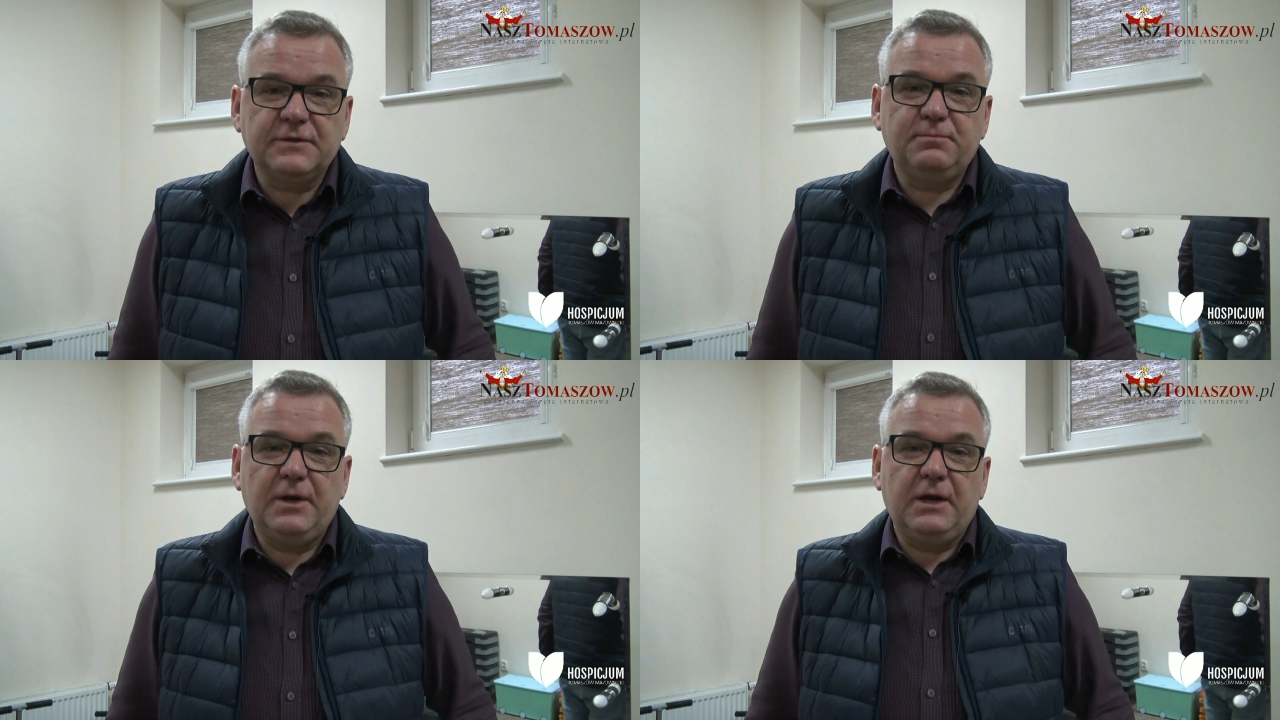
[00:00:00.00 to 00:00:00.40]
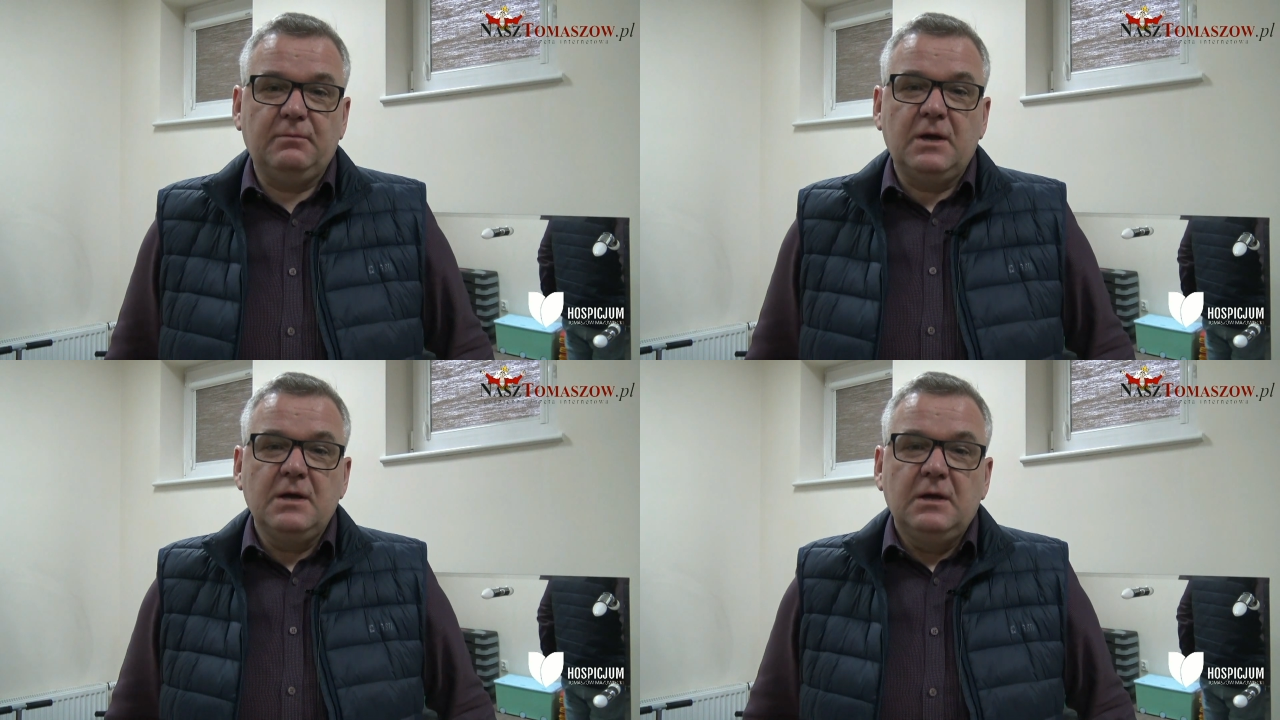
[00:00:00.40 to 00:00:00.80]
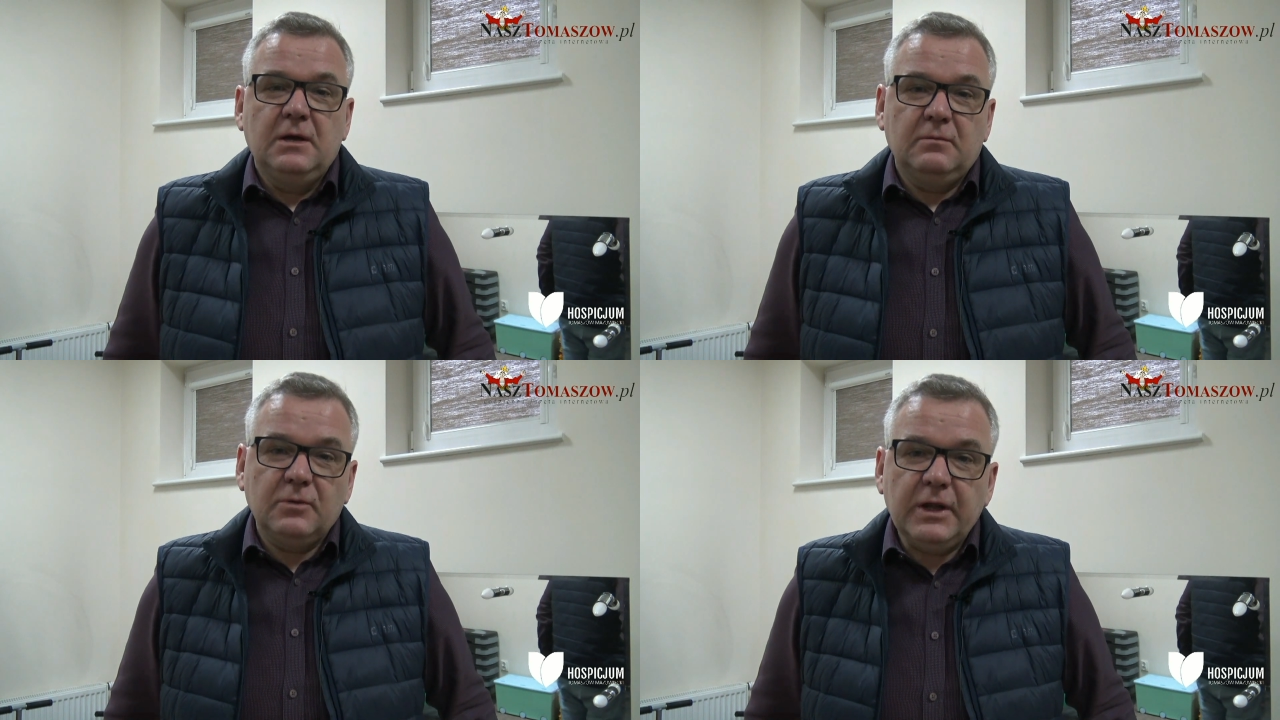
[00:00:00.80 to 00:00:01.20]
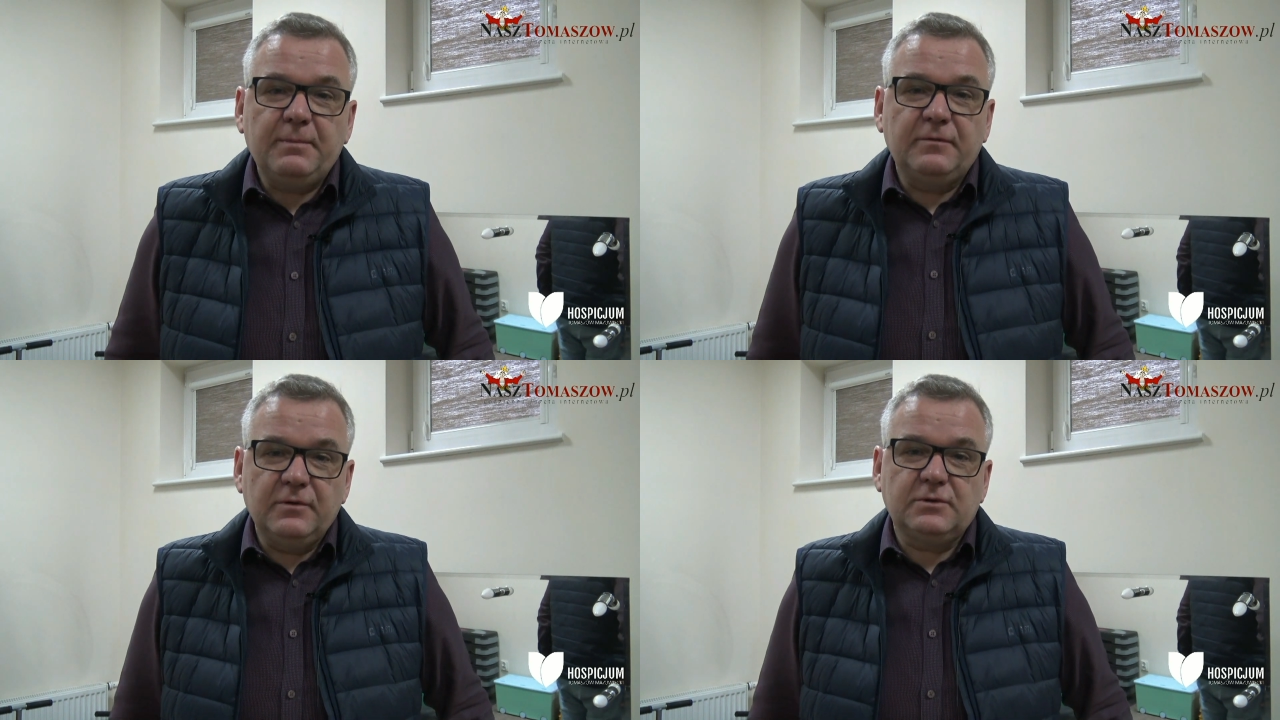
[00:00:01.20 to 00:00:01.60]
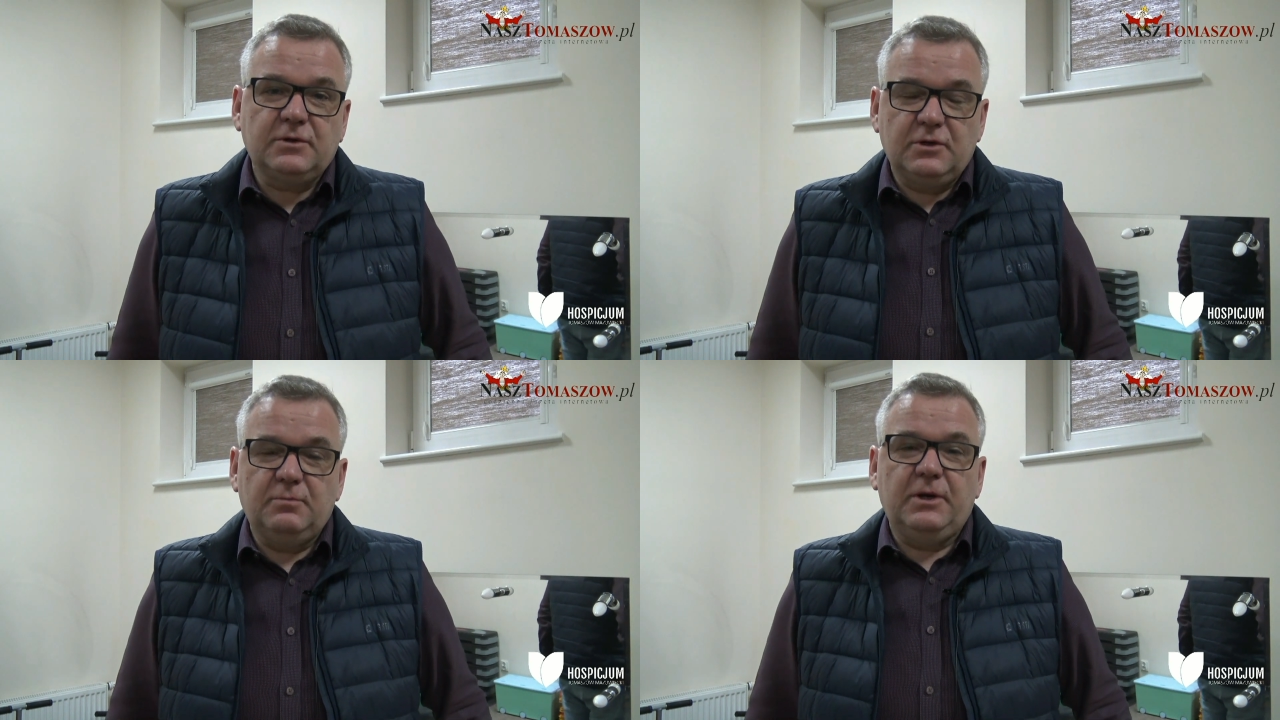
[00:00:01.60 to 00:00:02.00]
wspieram, bo na pewno
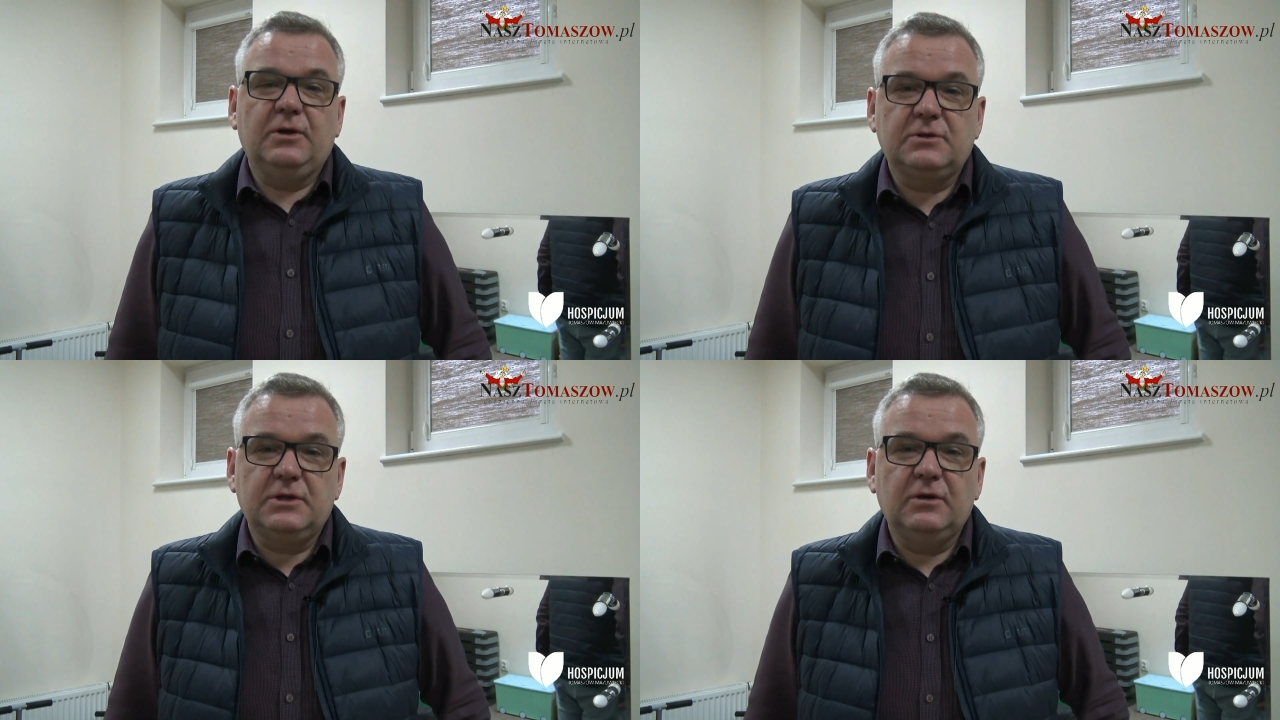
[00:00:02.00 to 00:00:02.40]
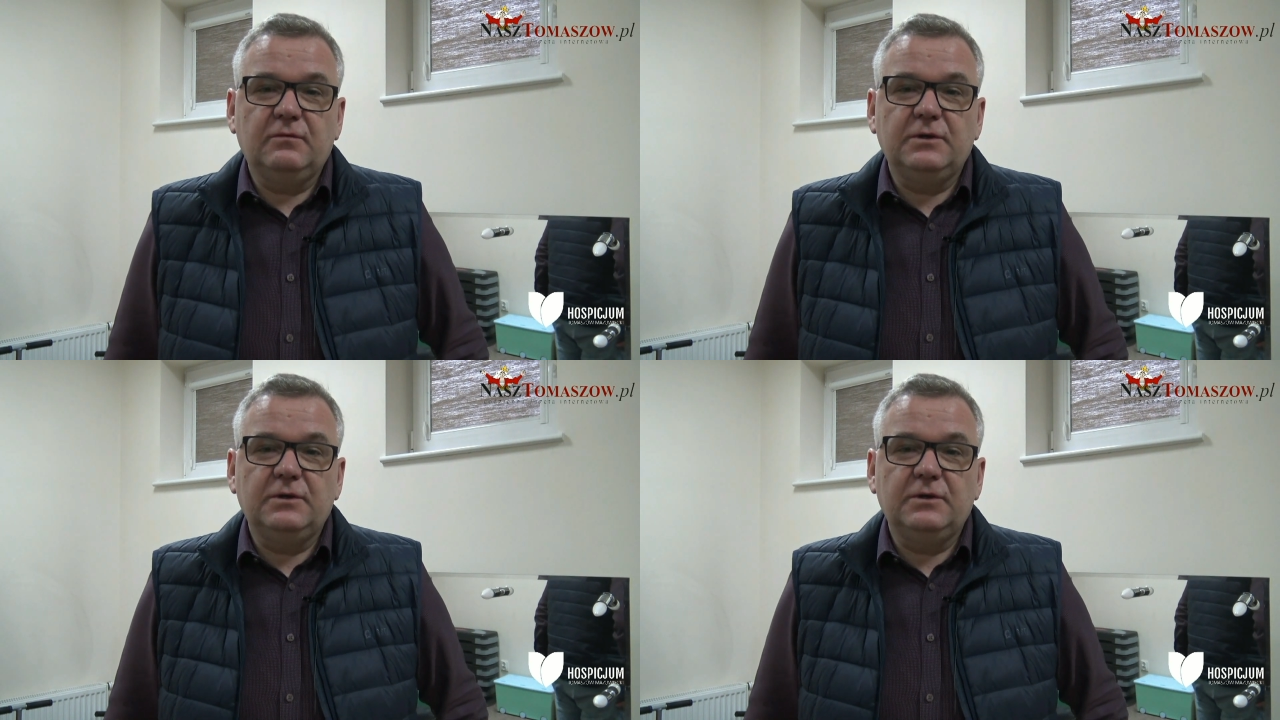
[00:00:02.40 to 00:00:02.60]
coś dobrego z tego